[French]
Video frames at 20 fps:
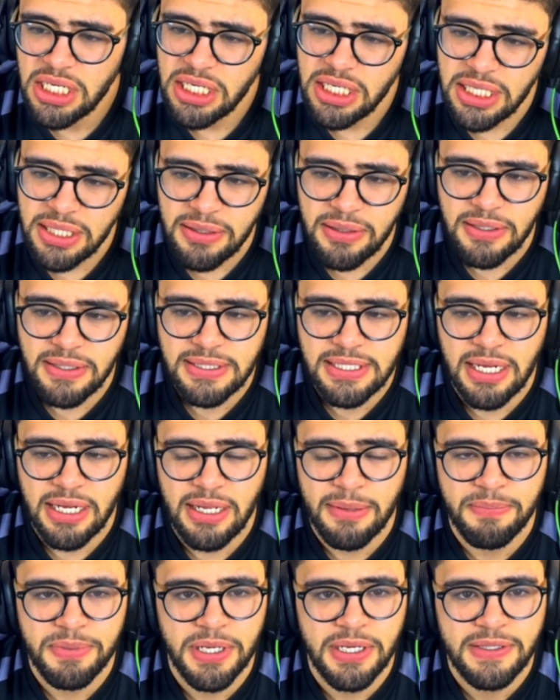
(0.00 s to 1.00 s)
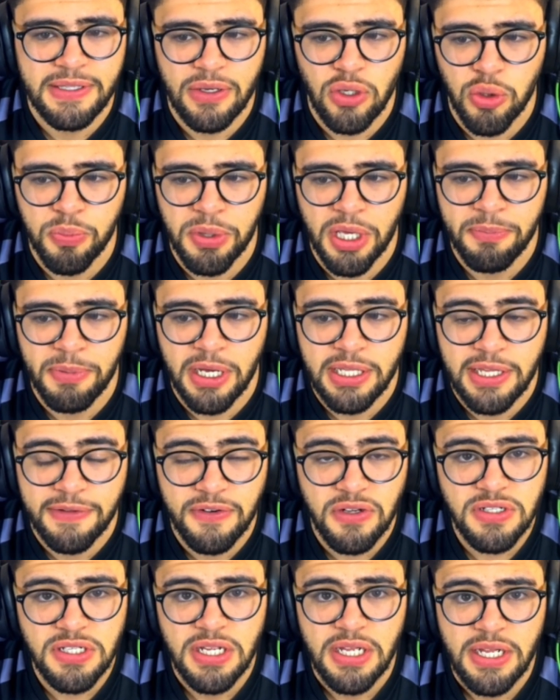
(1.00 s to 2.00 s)
Et ça a bien été récupéré par la
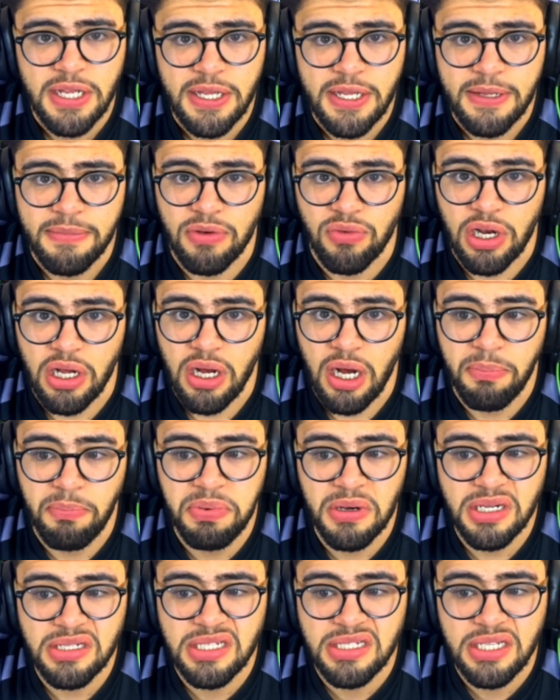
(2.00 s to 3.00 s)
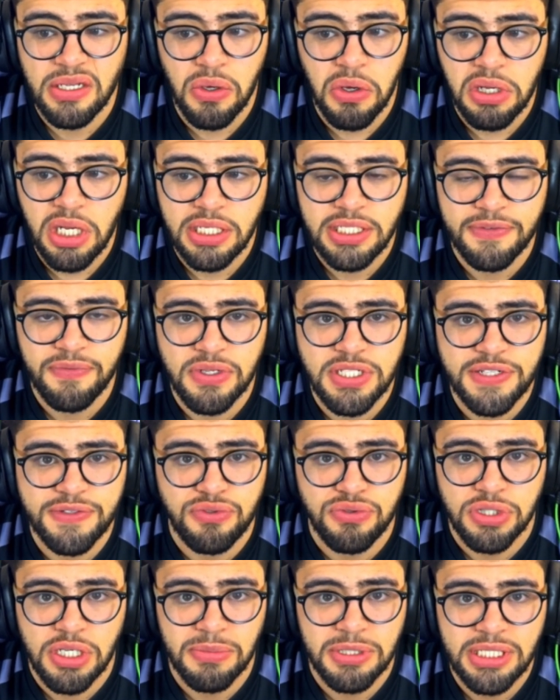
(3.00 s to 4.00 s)
défense. Mais voilà, à part ces erreurs-là défensives
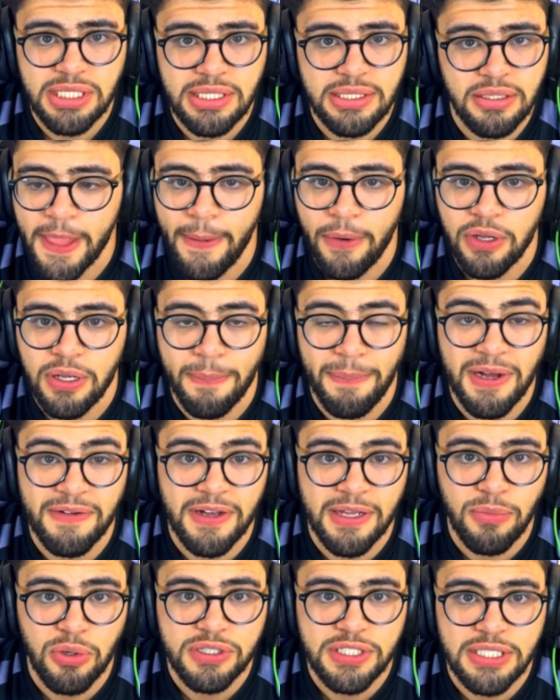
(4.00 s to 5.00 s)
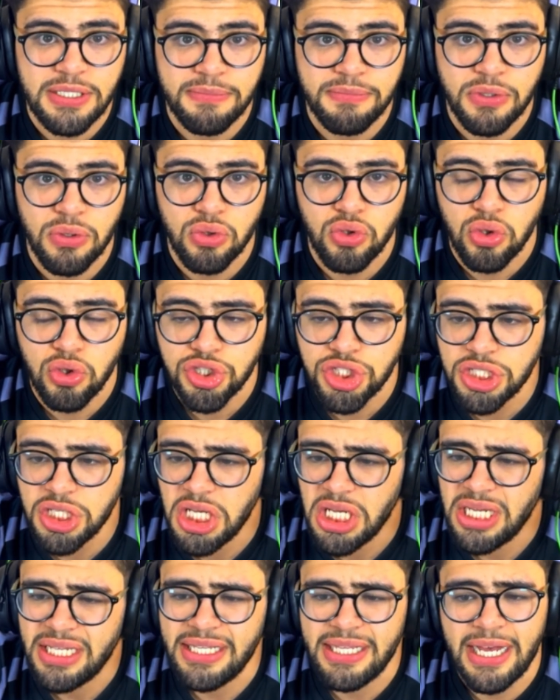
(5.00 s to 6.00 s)
du Real Madrid, on n'a pas vraiment été mis en danger.
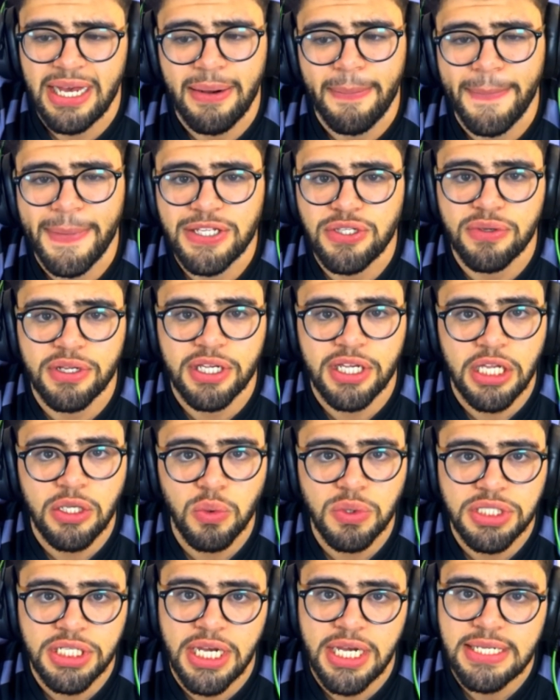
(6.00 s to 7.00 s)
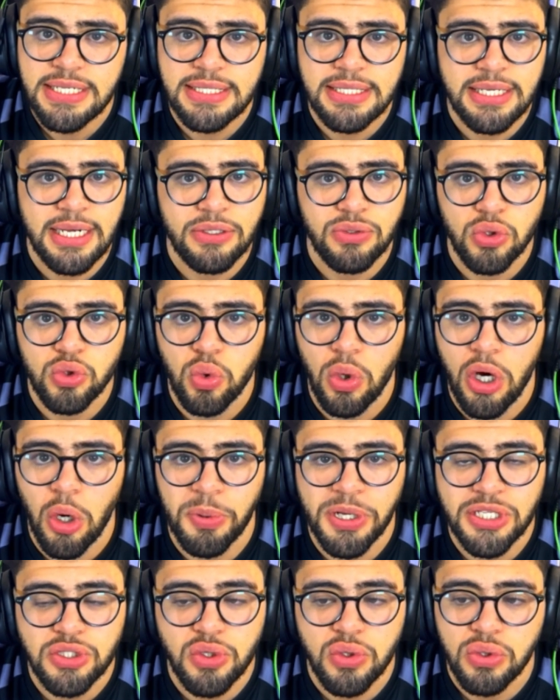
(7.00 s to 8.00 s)
Il y a Mason Greenwood qui a essayé à deux trois
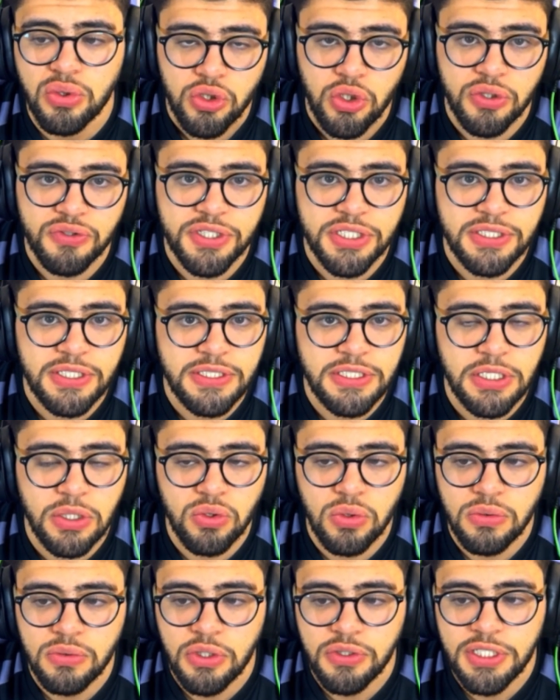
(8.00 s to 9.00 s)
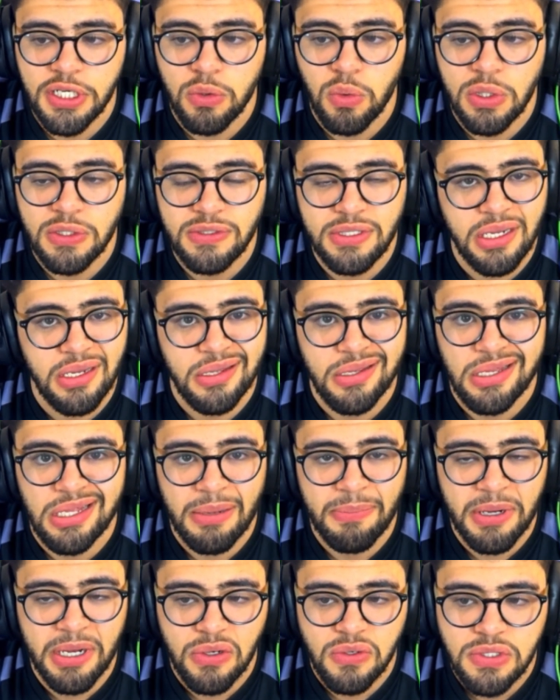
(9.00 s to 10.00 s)
reprises de tenter des tirs, des tirs lointains et il n'a
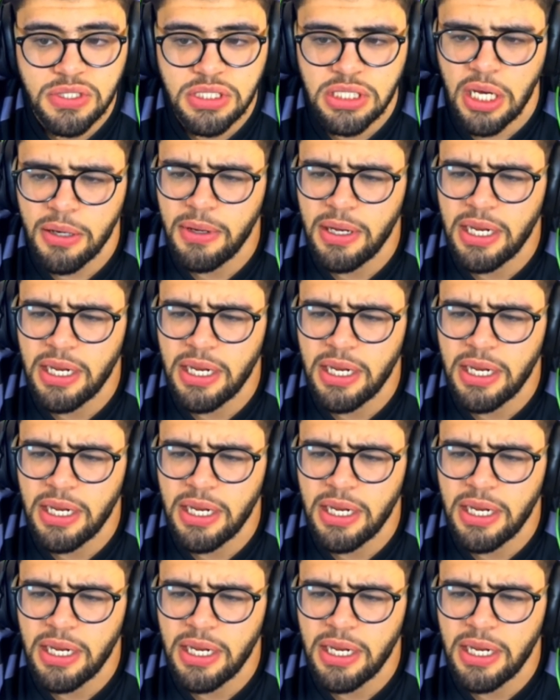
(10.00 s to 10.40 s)
pas réussi. Hein.